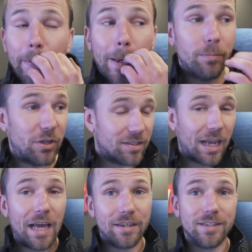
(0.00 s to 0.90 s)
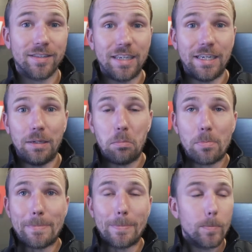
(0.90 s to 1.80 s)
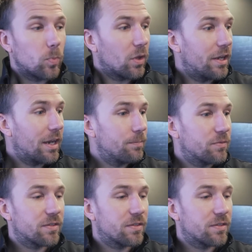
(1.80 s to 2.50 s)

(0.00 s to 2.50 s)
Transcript: Ihr habt jetzt gerade gesehen, ich habe